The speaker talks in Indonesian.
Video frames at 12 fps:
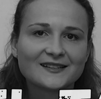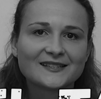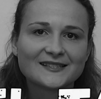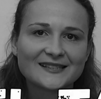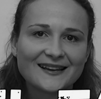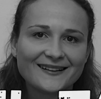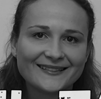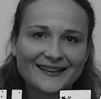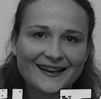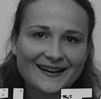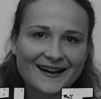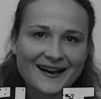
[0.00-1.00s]
Sel
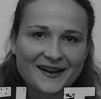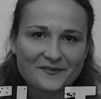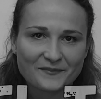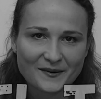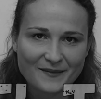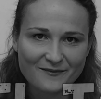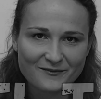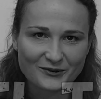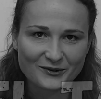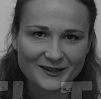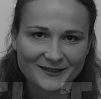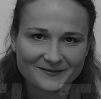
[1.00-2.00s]
tahanan
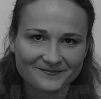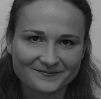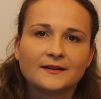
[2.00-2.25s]
pemabuk.